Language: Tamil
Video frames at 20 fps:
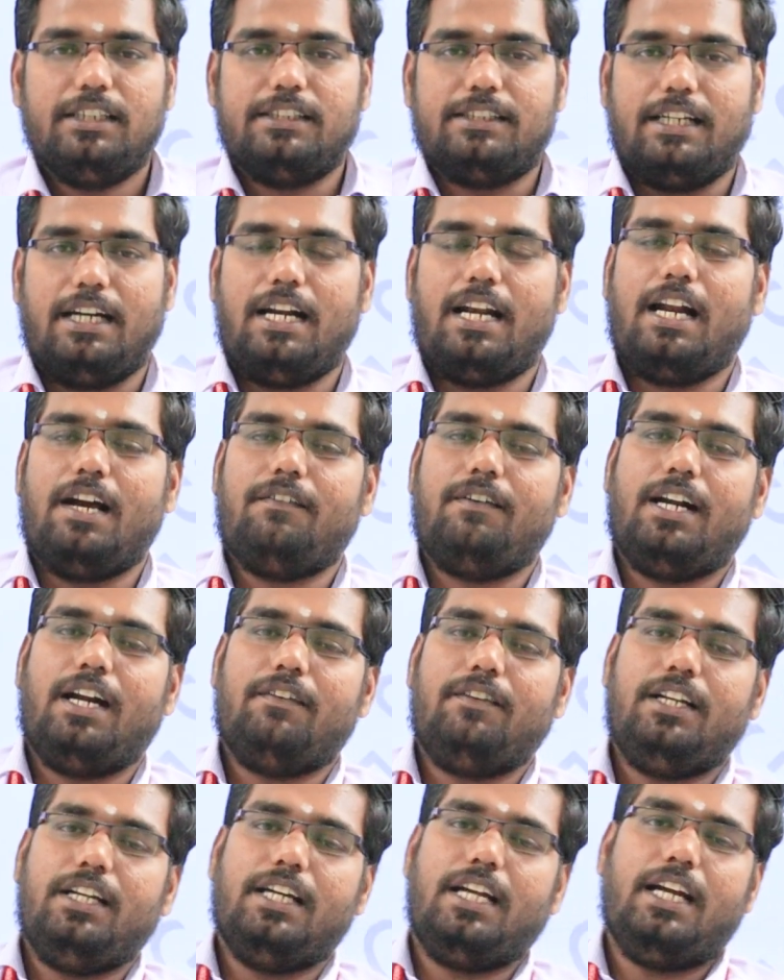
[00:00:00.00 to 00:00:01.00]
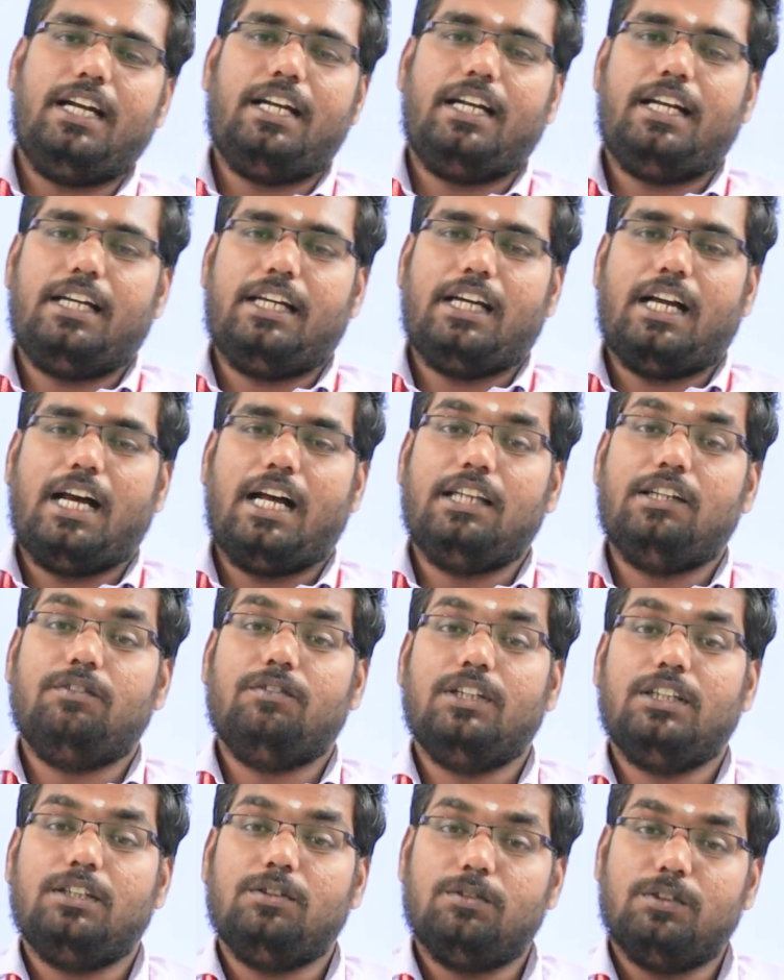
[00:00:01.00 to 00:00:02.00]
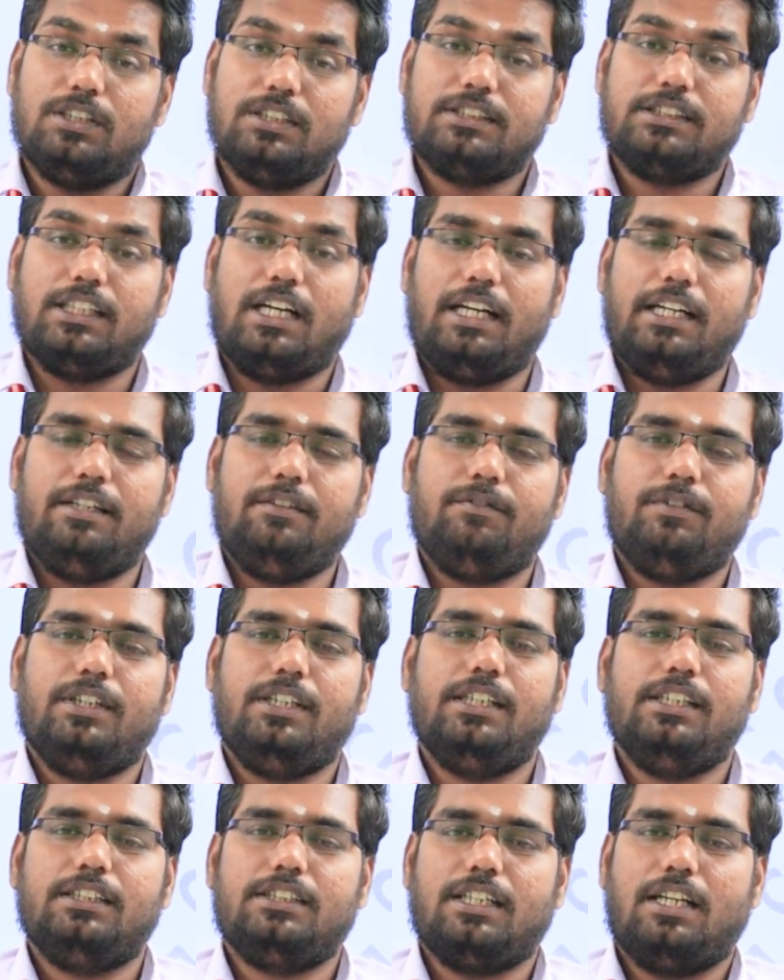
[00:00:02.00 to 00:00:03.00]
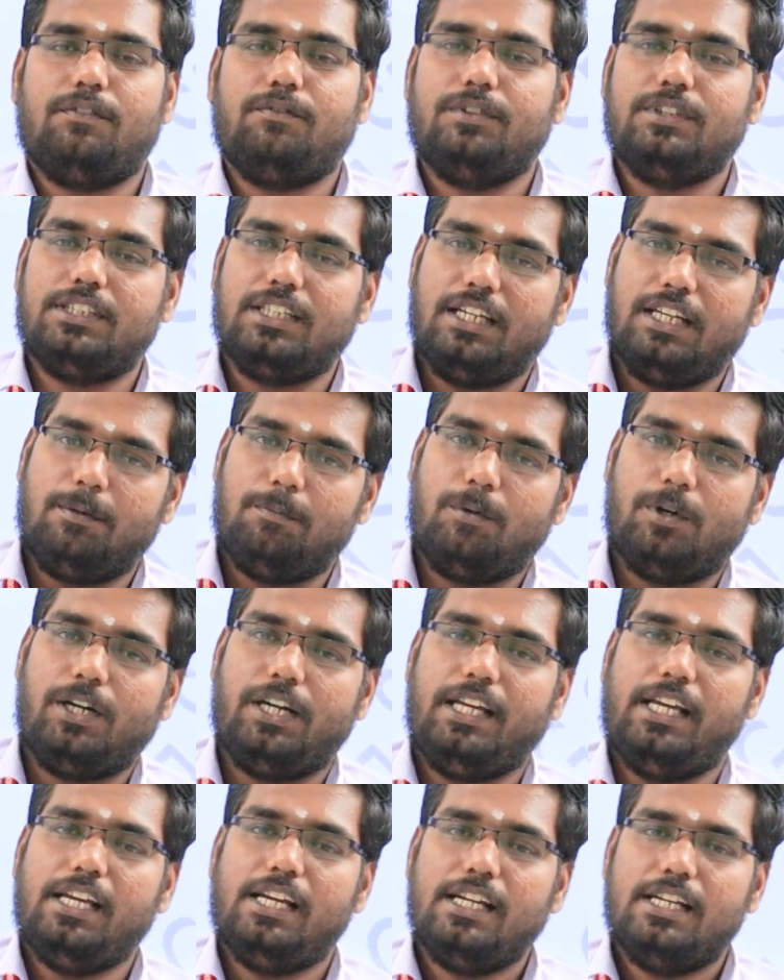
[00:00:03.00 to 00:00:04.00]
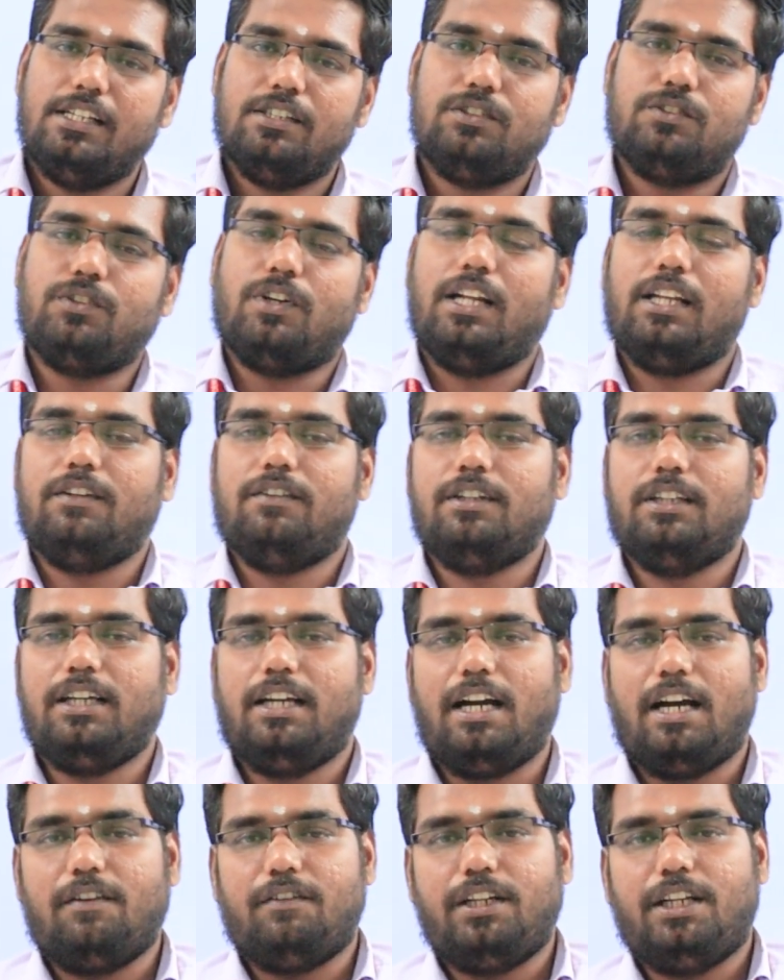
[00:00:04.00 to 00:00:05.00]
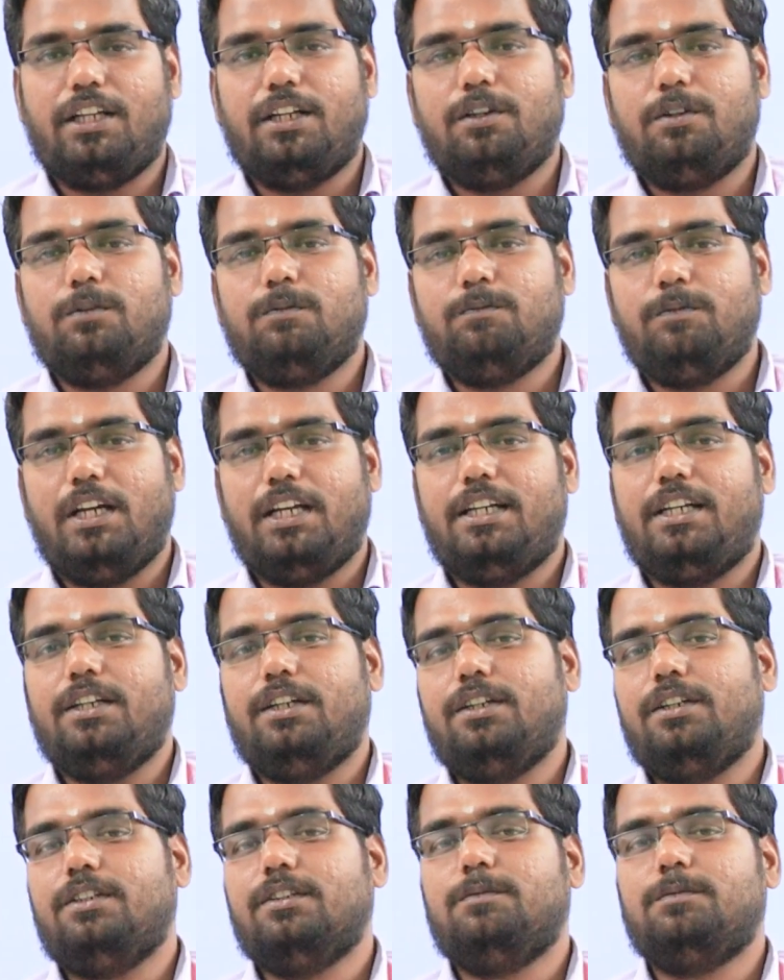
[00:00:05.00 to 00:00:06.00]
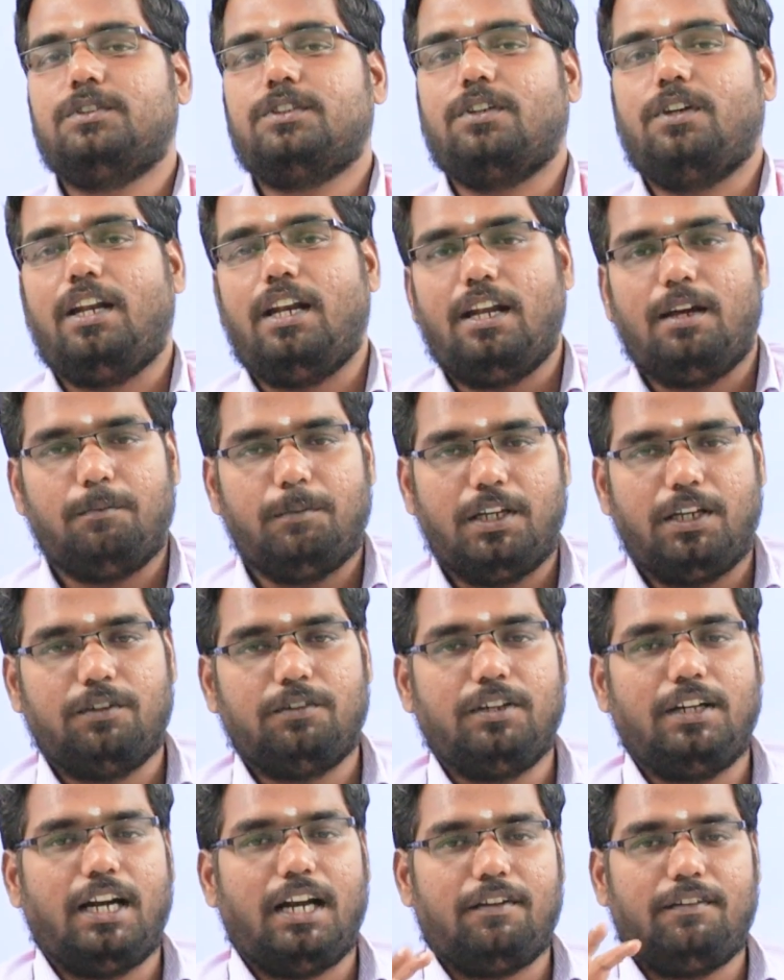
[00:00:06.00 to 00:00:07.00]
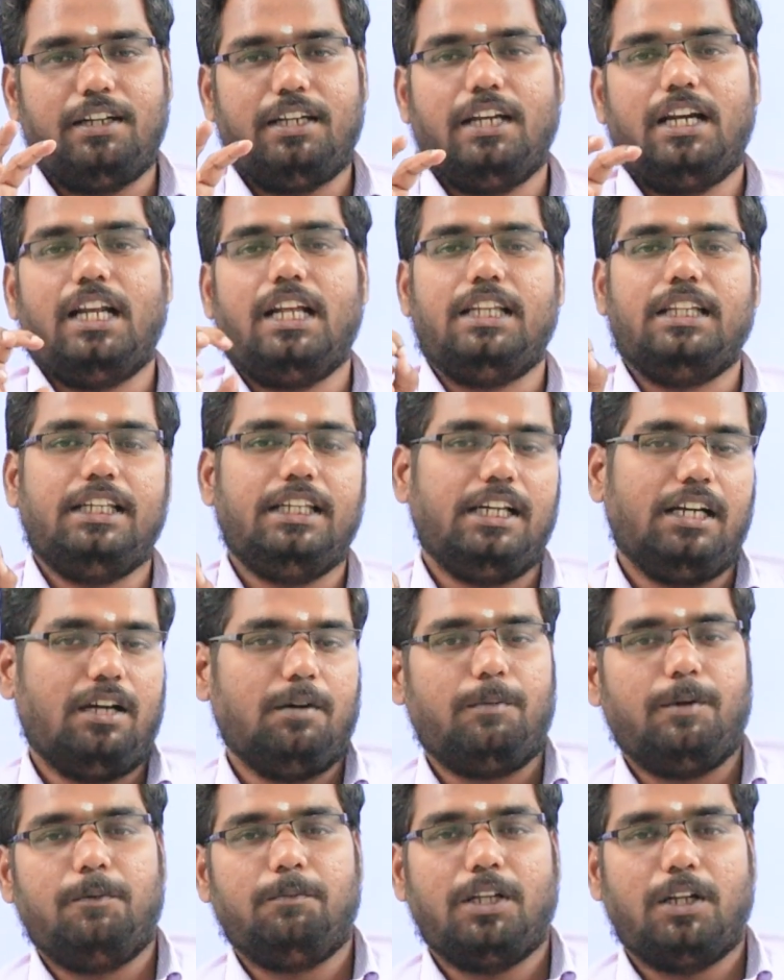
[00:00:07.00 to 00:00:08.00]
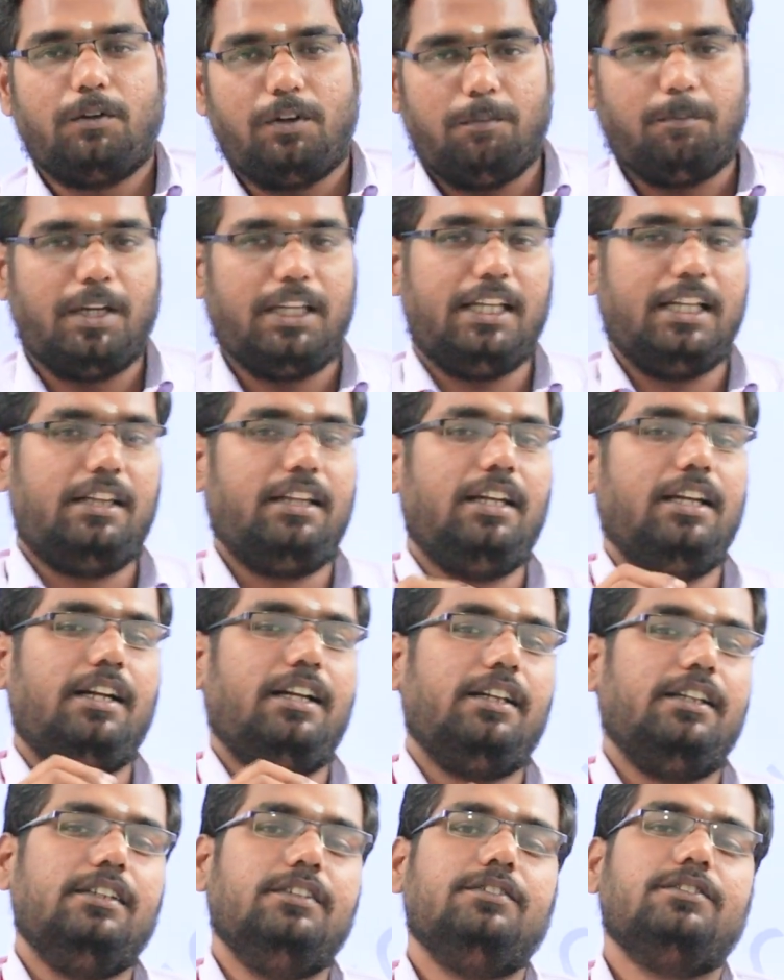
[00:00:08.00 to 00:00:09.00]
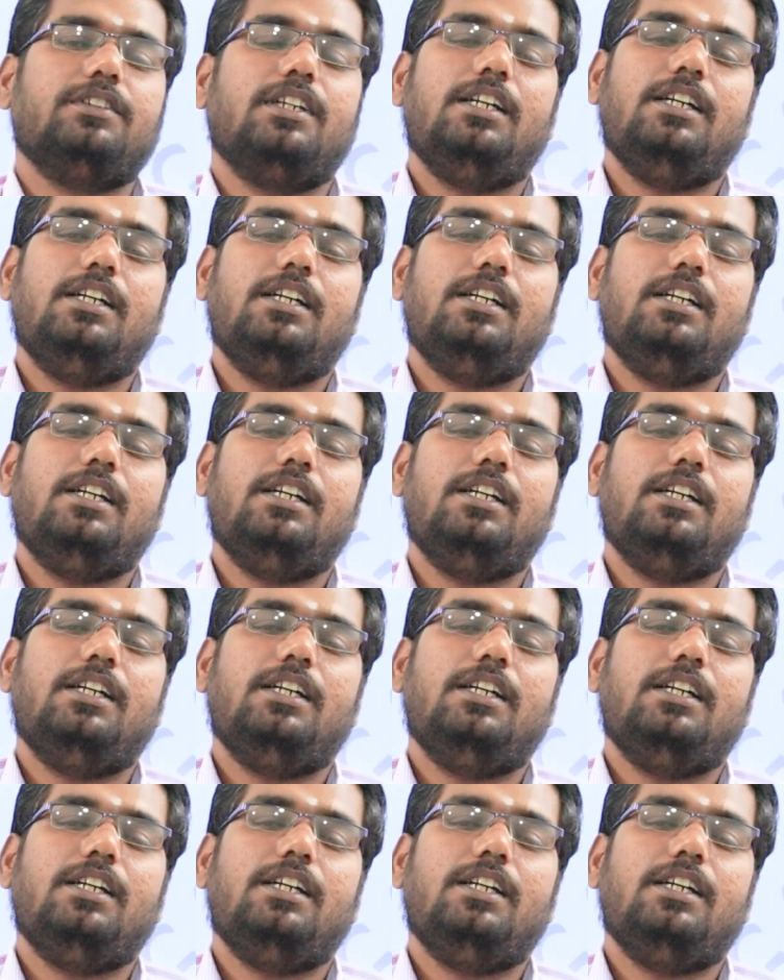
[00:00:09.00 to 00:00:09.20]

சென்ட்ரா கிராவிட்டினா என்ன அது வந்து ஒரு சாலிட் ஃபிகர்ஸ் ஆர் ஃபிசிக்கல் பாடி ஸோ அதுக்கு வந்து கிராவிட்டி இருக்கும் வெயிட் இருக்கும் ஸோ எல்லாமே இருக்கும் கிராவிட்டியால் அது ஈர்க்கப்படும் அதனுடைய மையத்திலிருந்து